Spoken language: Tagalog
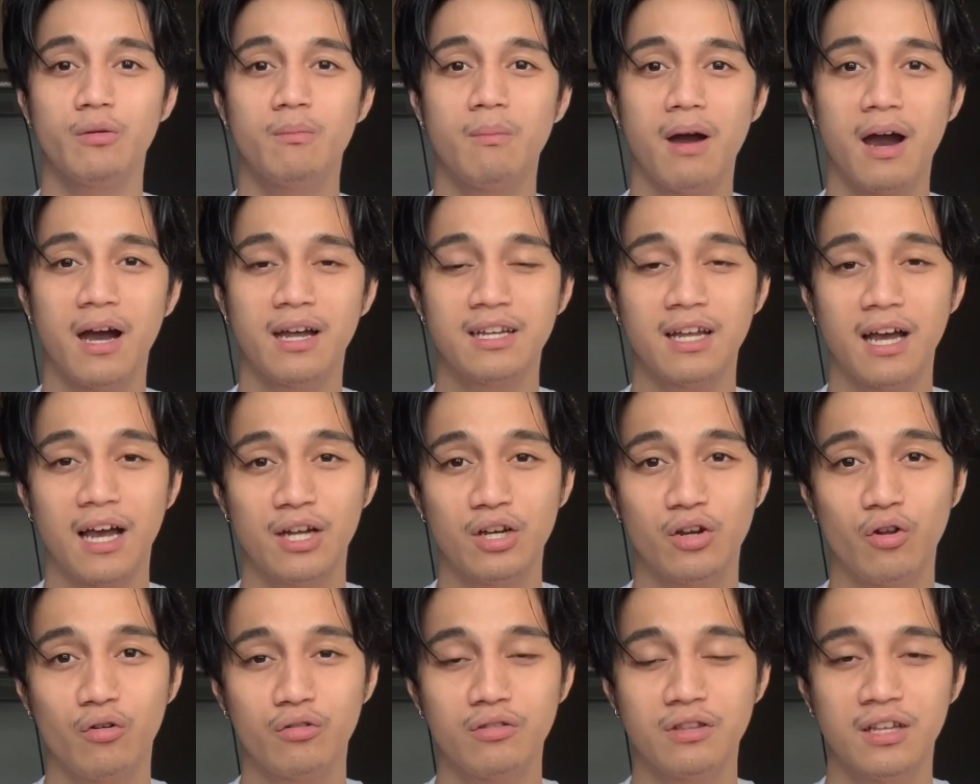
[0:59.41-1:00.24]
Yung mga
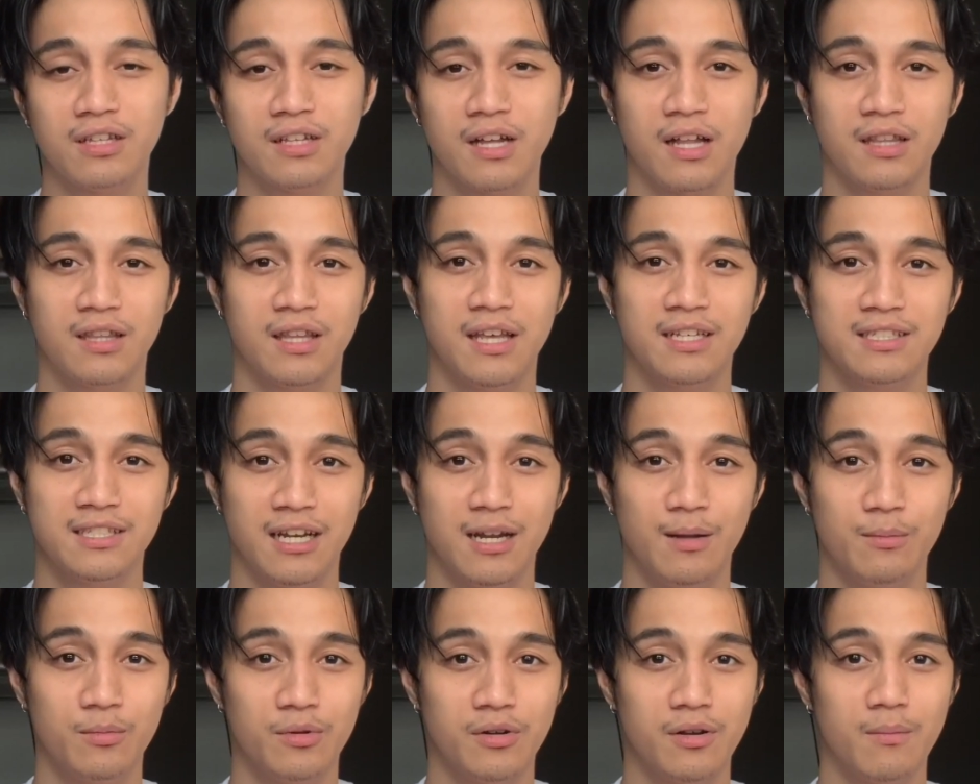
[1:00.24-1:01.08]
nakanood na dati is
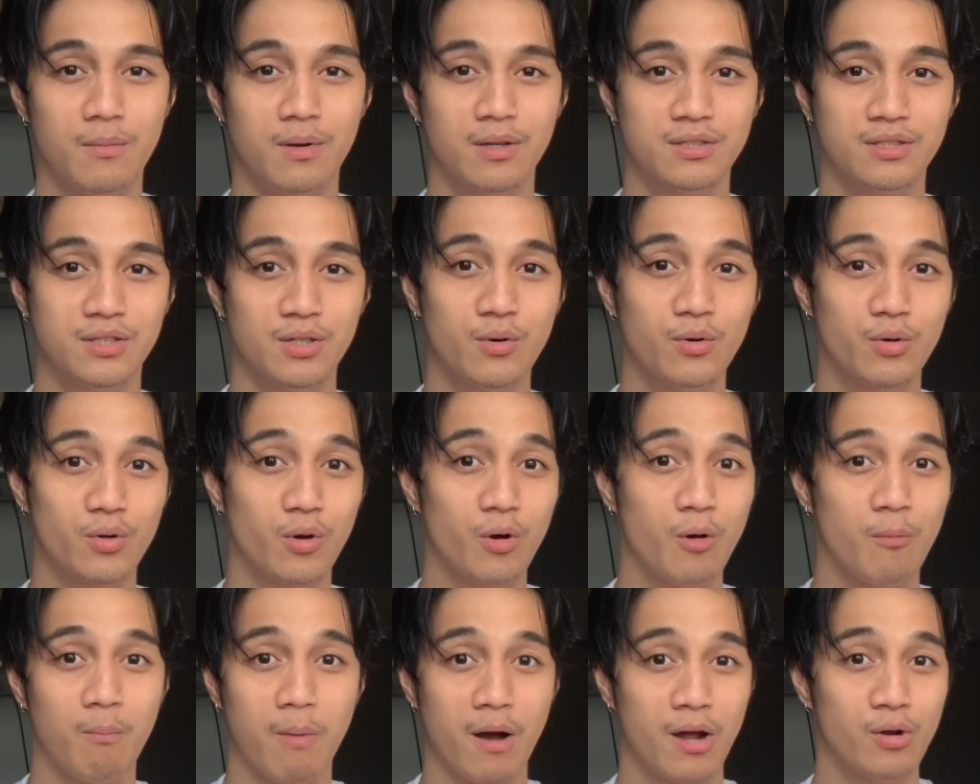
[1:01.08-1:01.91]
alam nyo naman siguro
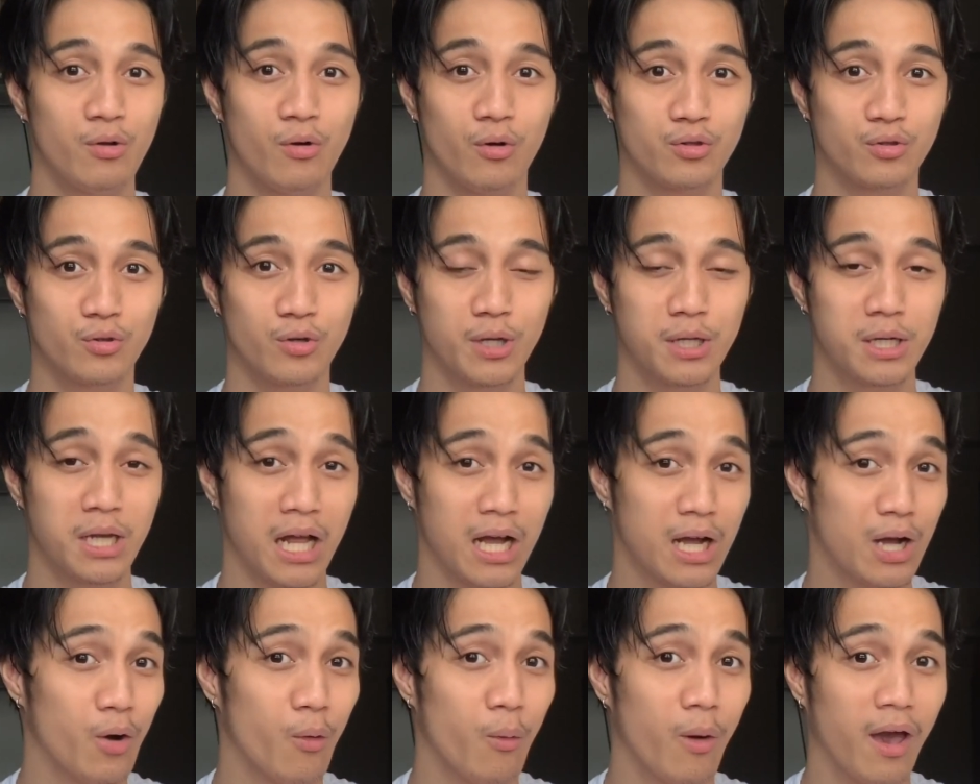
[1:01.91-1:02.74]
kung paano ko to
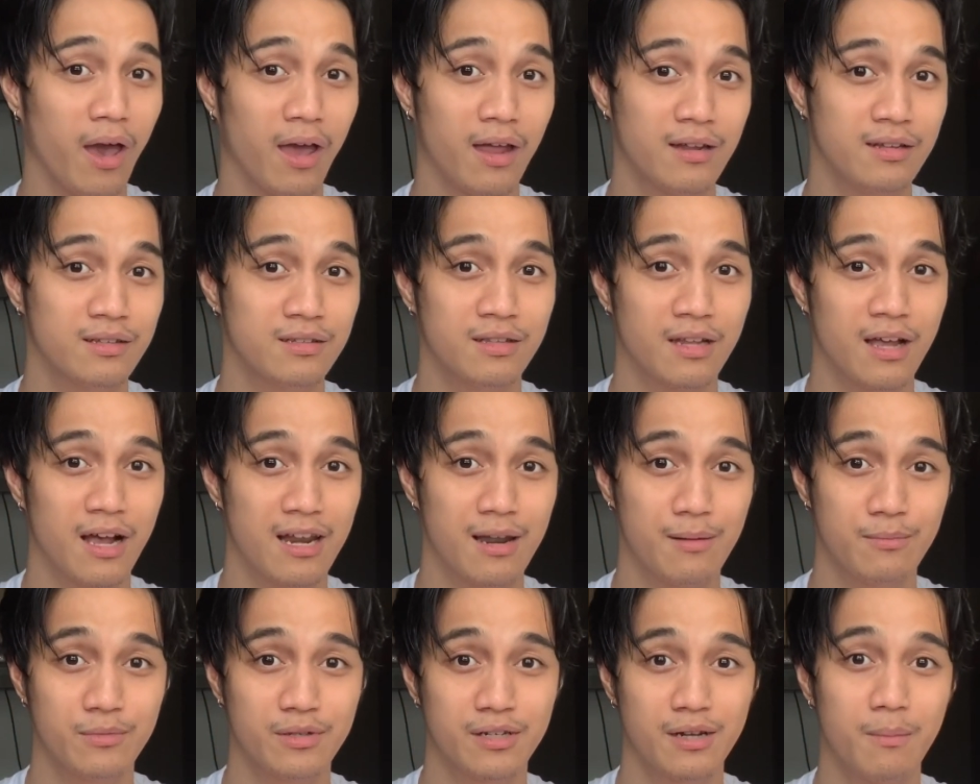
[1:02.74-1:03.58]
ginagawa and
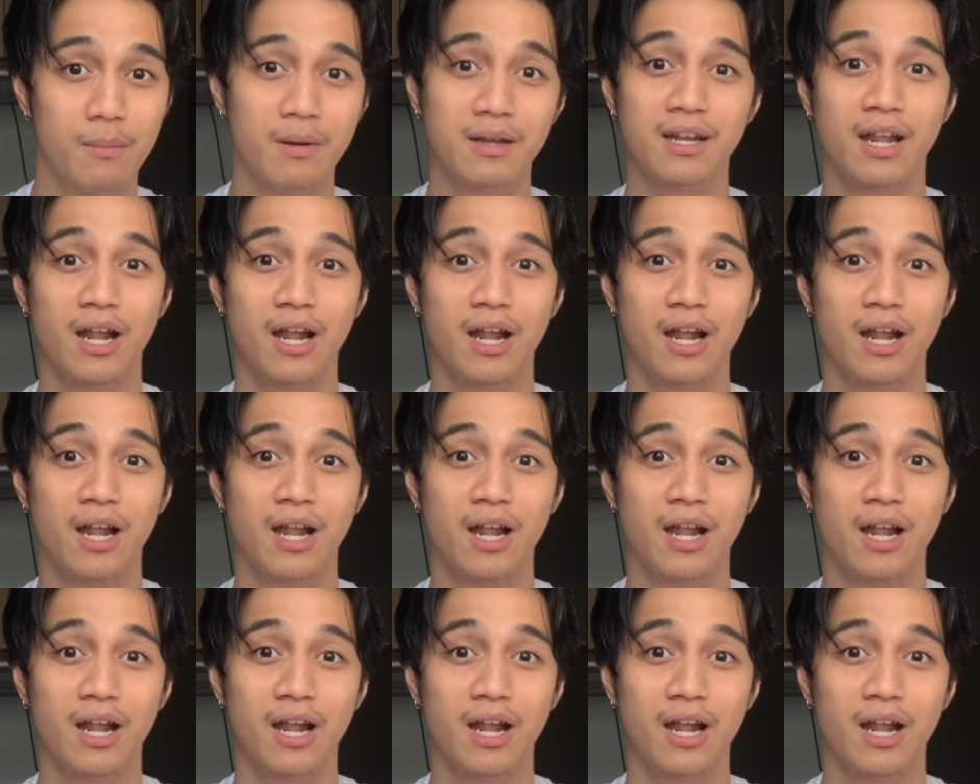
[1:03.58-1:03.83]
alam nyo naman